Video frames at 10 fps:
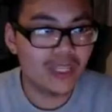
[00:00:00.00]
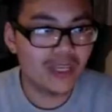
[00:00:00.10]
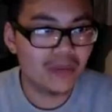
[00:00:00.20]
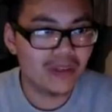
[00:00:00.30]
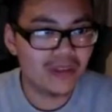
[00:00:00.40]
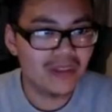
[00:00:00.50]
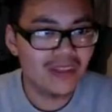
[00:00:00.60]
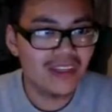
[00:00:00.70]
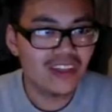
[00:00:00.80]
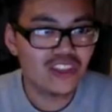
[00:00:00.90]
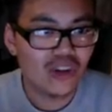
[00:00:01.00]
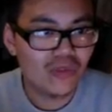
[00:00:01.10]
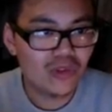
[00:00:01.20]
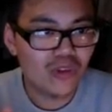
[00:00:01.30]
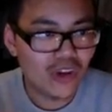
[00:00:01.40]
Thema schauen wir
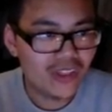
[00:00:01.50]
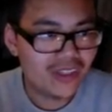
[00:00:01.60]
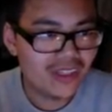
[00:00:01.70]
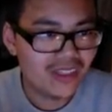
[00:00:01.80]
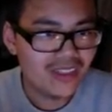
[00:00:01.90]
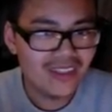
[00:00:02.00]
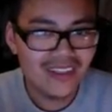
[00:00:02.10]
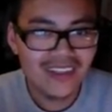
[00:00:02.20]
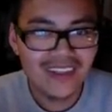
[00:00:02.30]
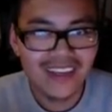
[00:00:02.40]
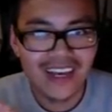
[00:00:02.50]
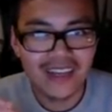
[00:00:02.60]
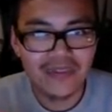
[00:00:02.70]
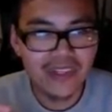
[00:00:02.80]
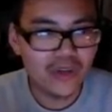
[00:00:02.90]
uns heute
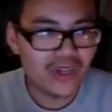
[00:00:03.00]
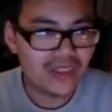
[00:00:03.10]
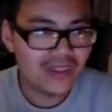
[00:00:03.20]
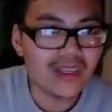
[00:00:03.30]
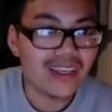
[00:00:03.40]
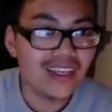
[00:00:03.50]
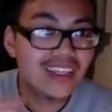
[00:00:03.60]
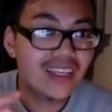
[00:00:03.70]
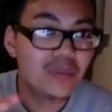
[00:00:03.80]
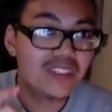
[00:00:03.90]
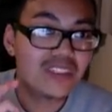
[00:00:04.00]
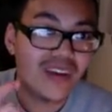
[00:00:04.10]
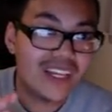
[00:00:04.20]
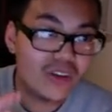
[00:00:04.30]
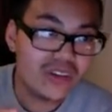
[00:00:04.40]
ein Video an, in dem
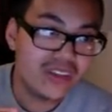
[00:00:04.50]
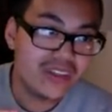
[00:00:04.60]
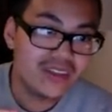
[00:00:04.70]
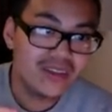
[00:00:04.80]
zwei Leute